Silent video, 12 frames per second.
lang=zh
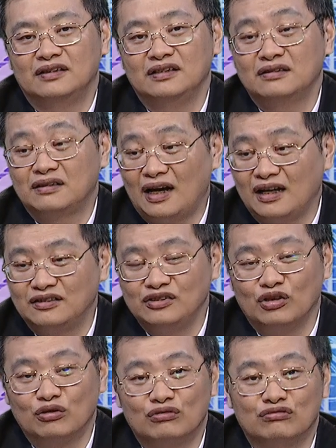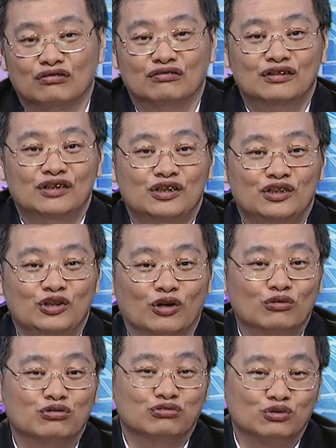其实他也是有苦
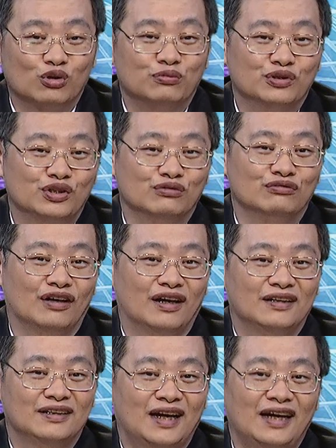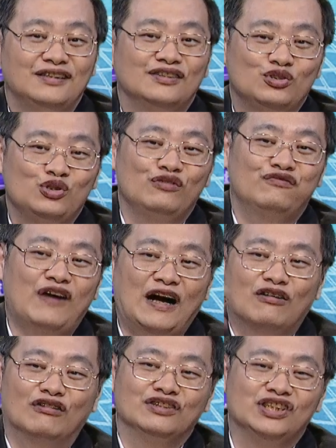有苦说不出啊，他一直去
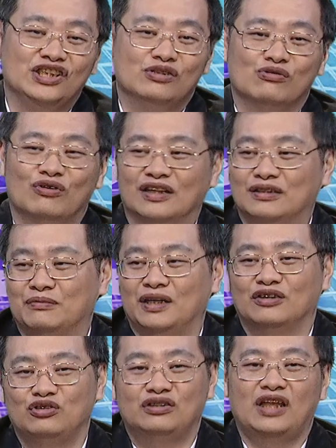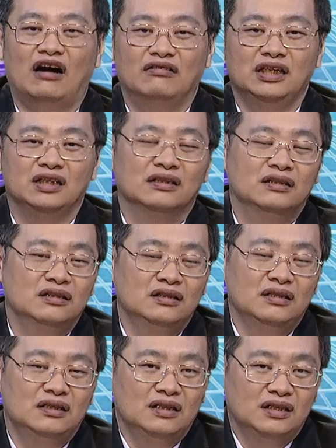放空期货啊，怎么样去套利？
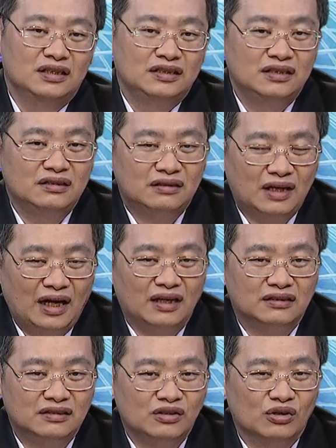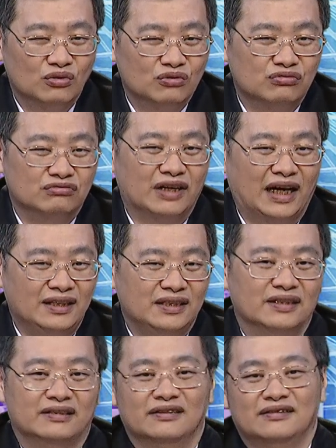其实他也是有苦难
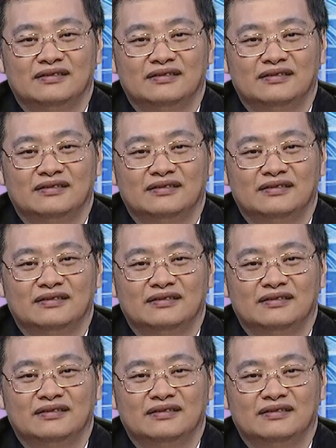言。